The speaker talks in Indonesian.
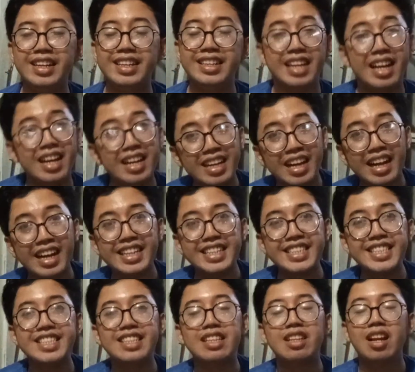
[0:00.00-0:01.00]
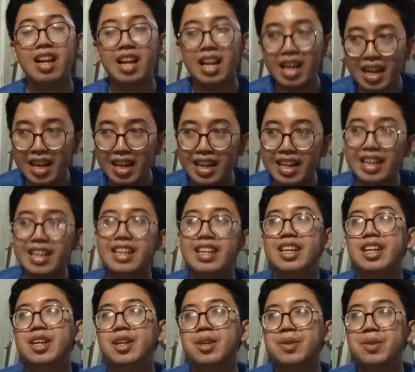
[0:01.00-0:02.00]
Nah guys, setelah
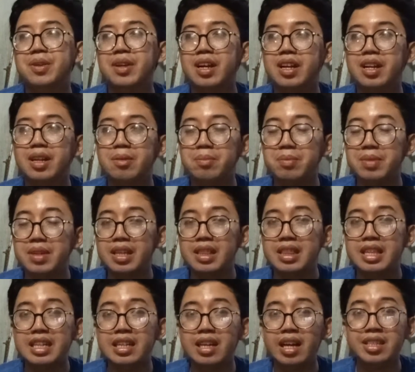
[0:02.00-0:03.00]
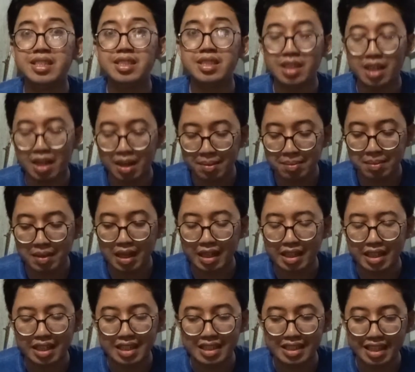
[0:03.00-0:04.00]
kurang lebih tiga jam
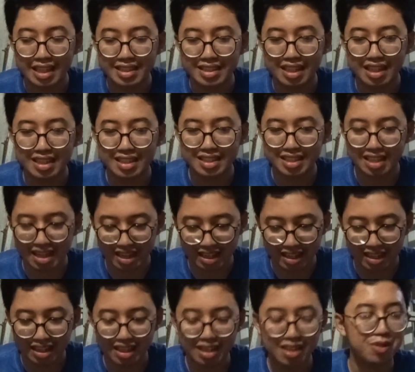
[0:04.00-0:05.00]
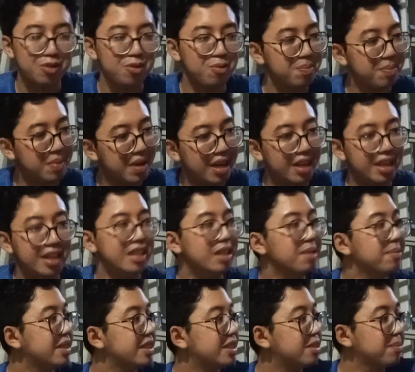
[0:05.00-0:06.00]
akhirnya selesai. Sumpah ini
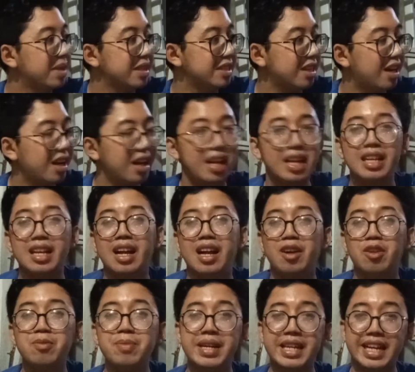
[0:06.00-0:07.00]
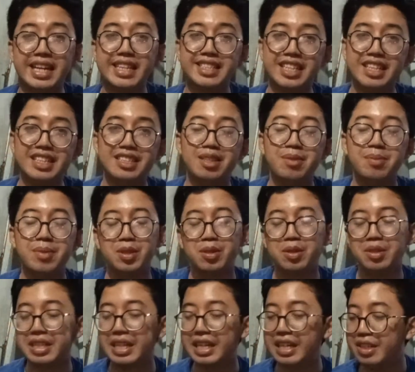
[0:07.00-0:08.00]
masih banyak hal yang aku beresin
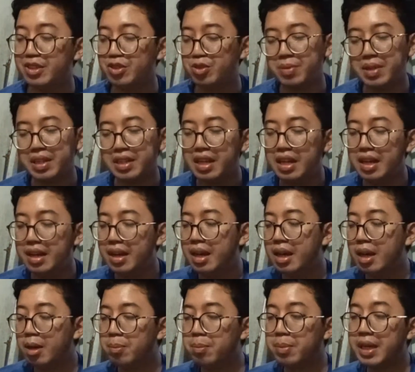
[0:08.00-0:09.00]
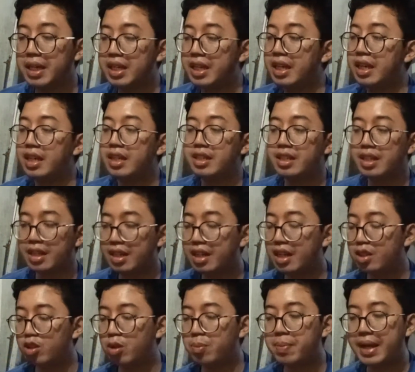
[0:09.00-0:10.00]
sebetulnya. Cuman packingnya
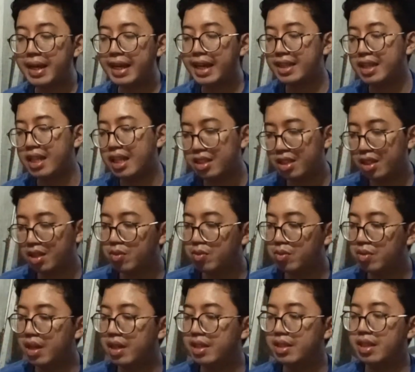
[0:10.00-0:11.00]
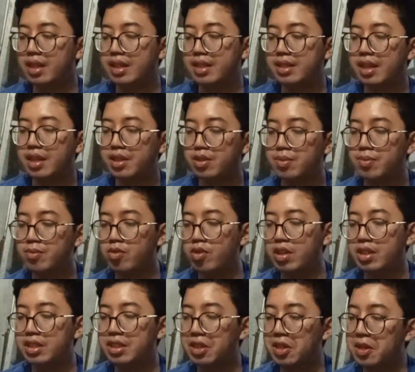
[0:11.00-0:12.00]
atau paketannya udah selesai
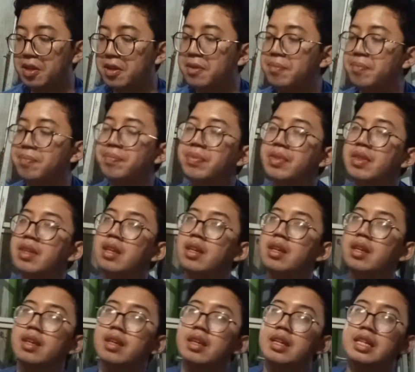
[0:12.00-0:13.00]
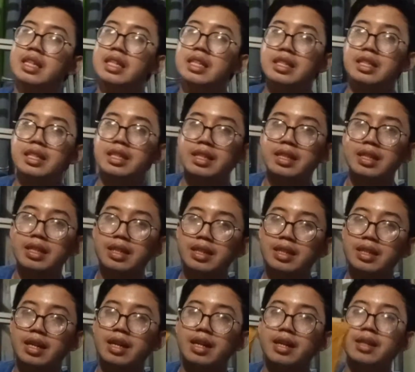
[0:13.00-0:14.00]
semuanya. Ini
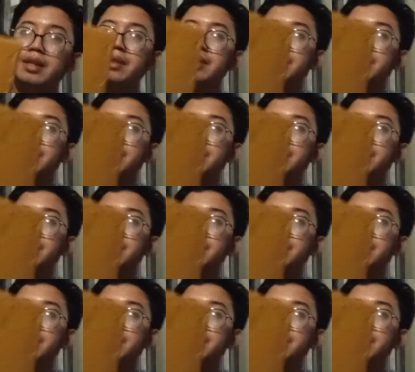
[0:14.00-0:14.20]
ya.